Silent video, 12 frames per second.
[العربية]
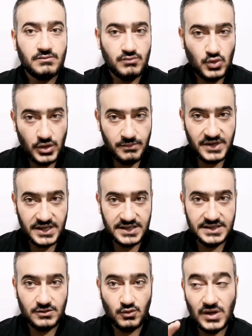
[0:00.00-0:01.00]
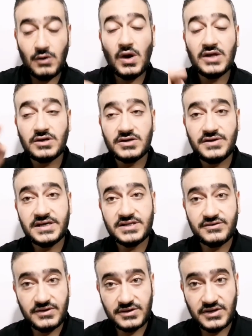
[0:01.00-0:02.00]
مهمة جدا ولو هنرضع
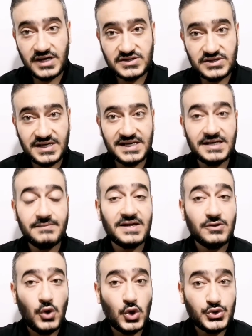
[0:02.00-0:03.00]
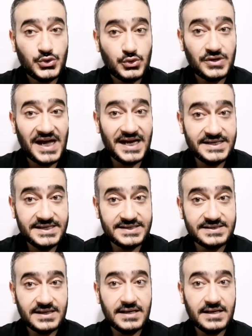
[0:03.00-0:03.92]
طفل رضاعة صناعية يبقى نحطه ناحية